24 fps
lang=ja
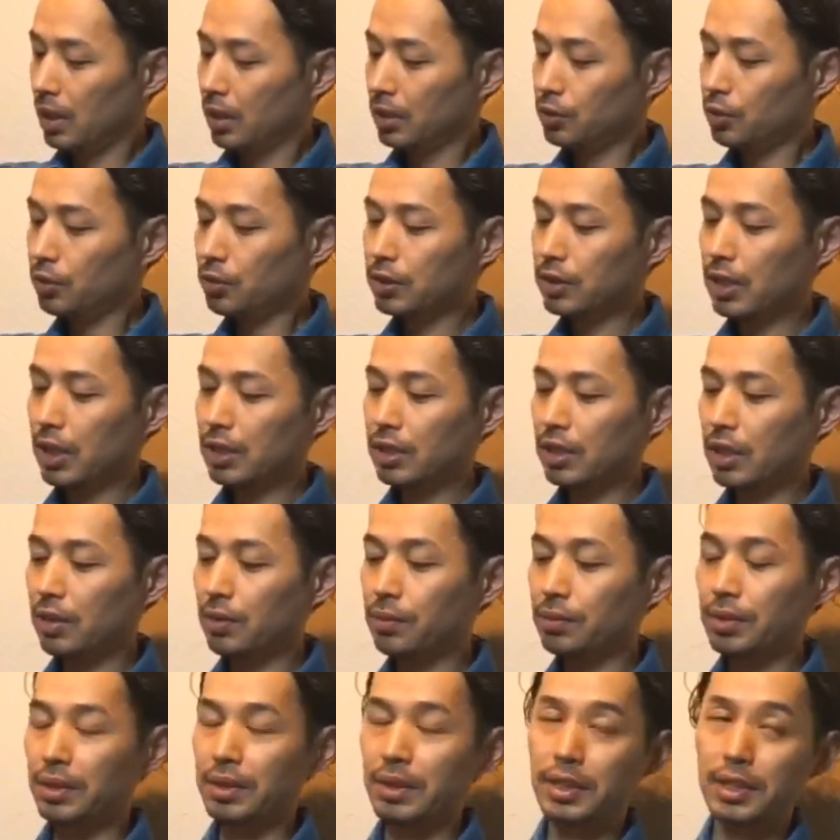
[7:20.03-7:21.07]
ちょっと残念
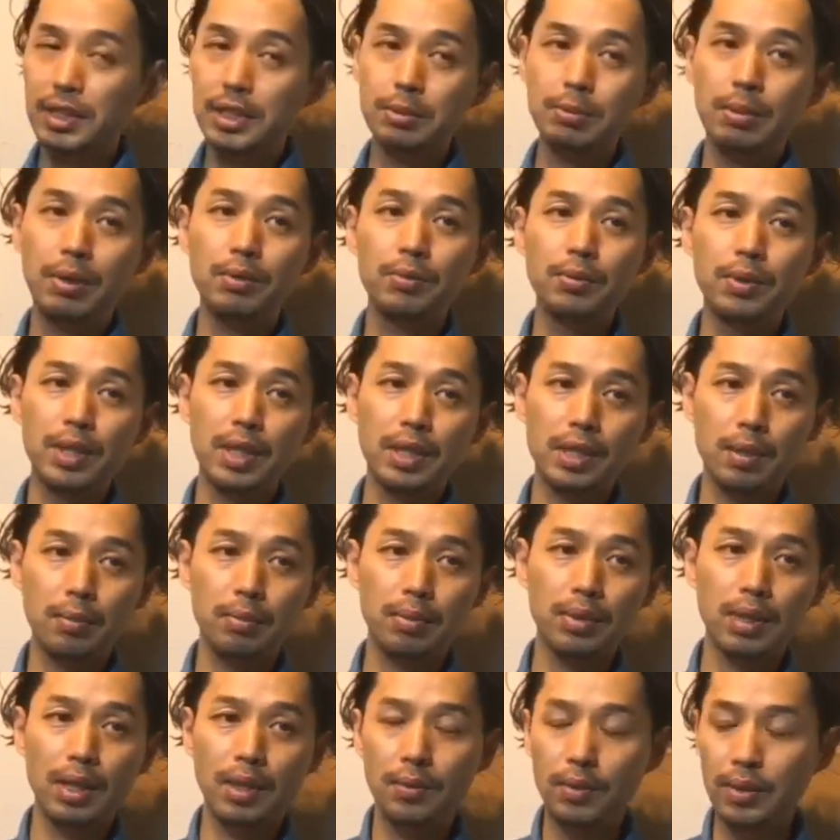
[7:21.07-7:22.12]
なことに一番上だけ
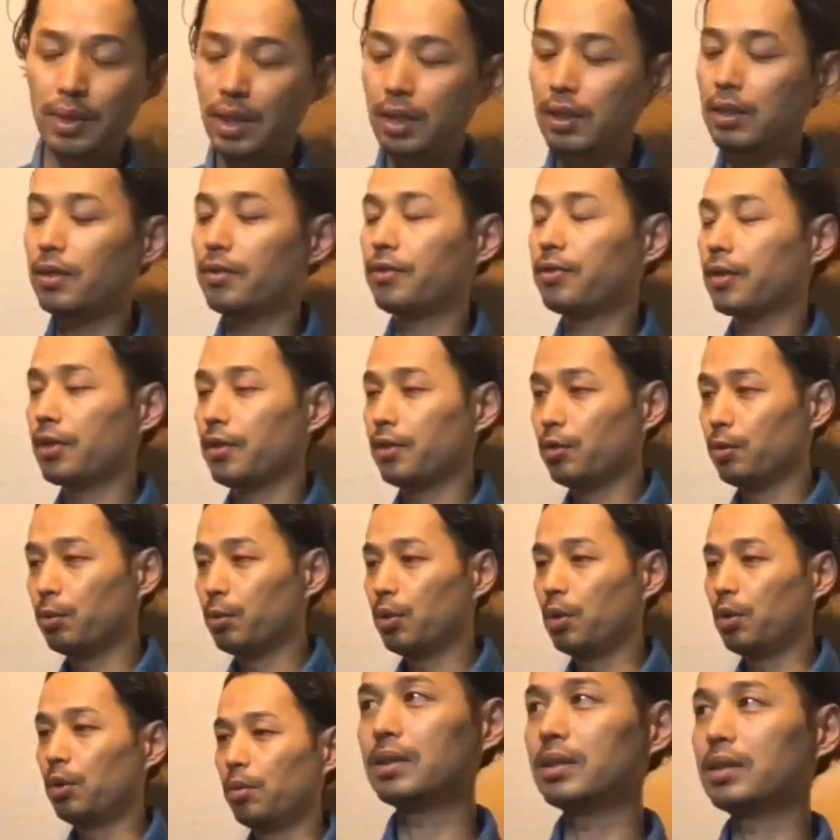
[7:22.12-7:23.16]
ボタンはないんですけれど
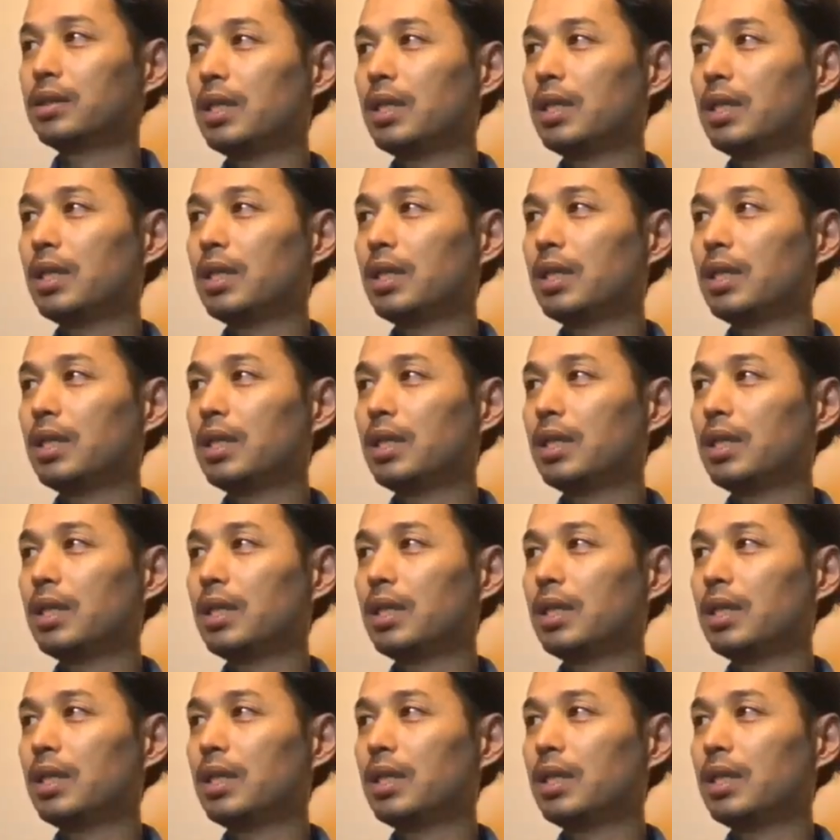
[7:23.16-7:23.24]
も、